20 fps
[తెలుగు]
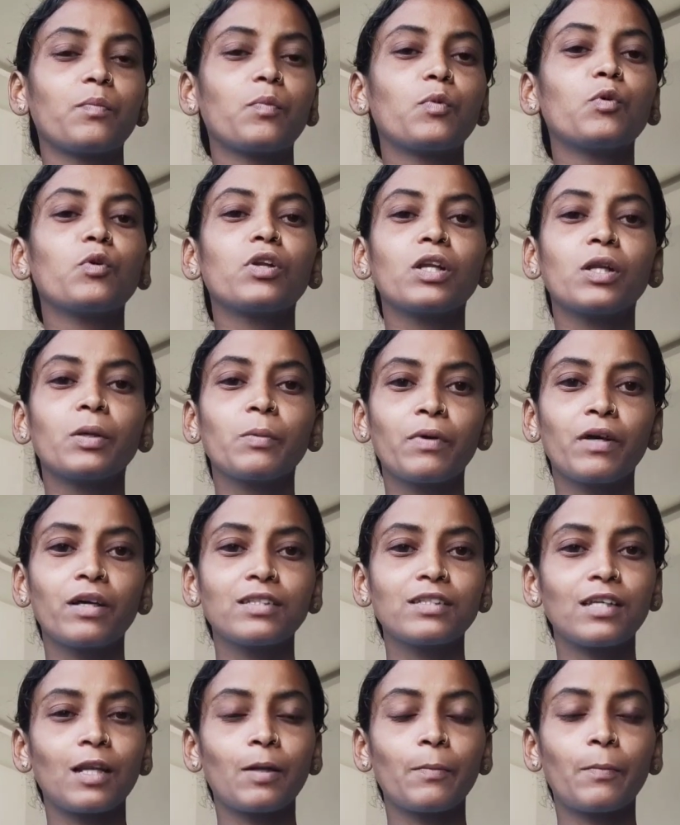పూర్ణిమ
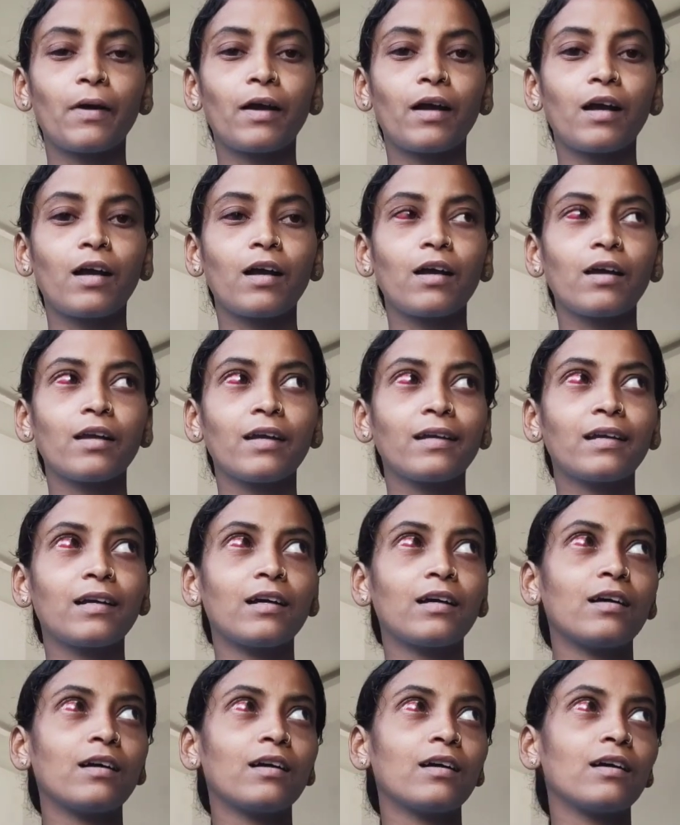చలపాక
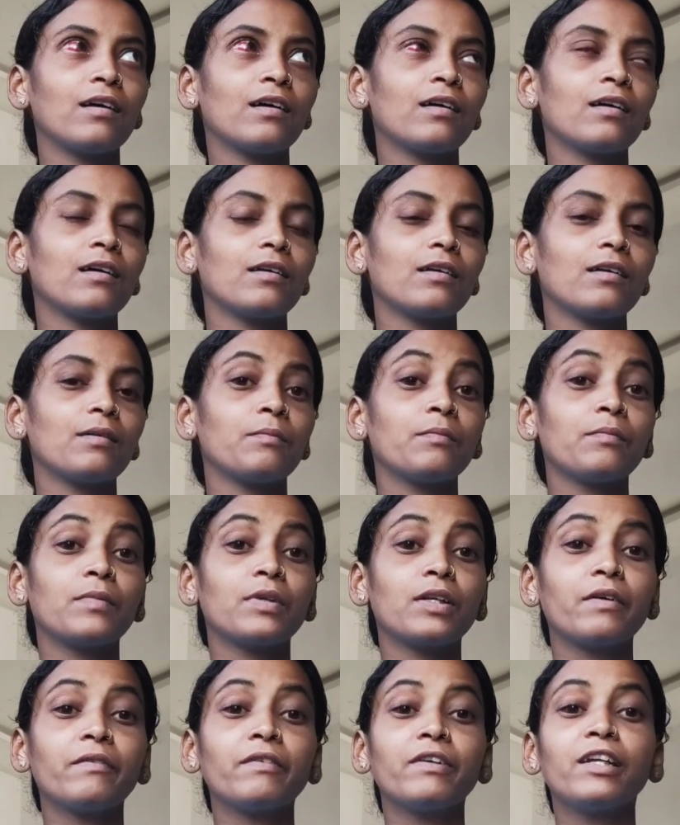ఇంకా
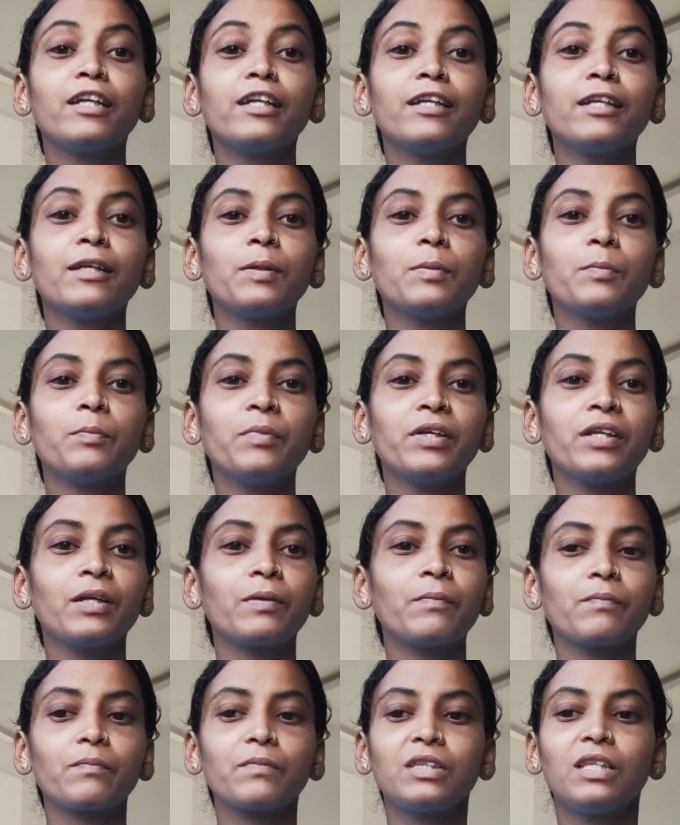రవిరెడ్డి బీరం